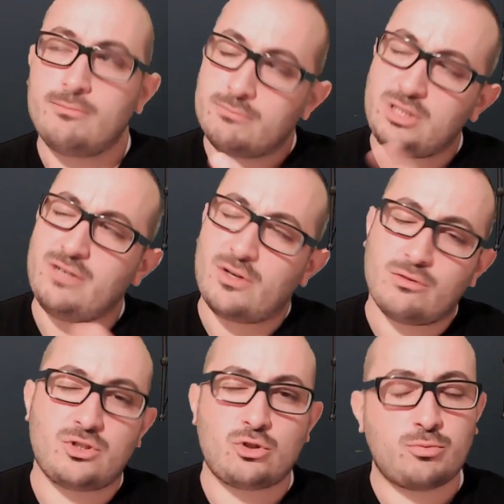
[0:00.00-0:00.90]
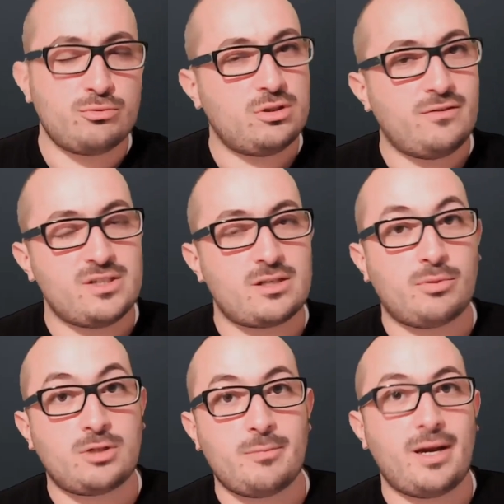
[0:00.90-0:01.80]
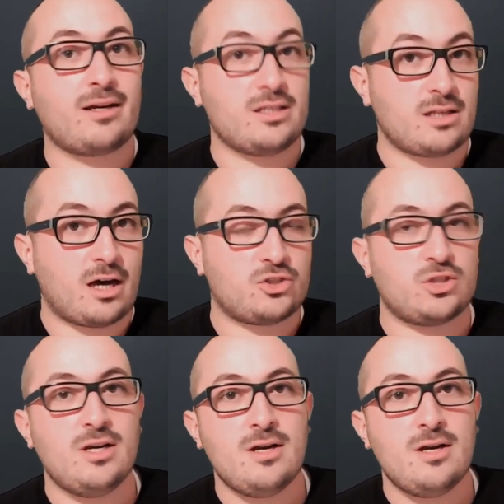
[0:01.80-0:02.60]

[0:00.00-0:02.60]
Sì, è vero, da un certo punto di vista potrebbe anche starci,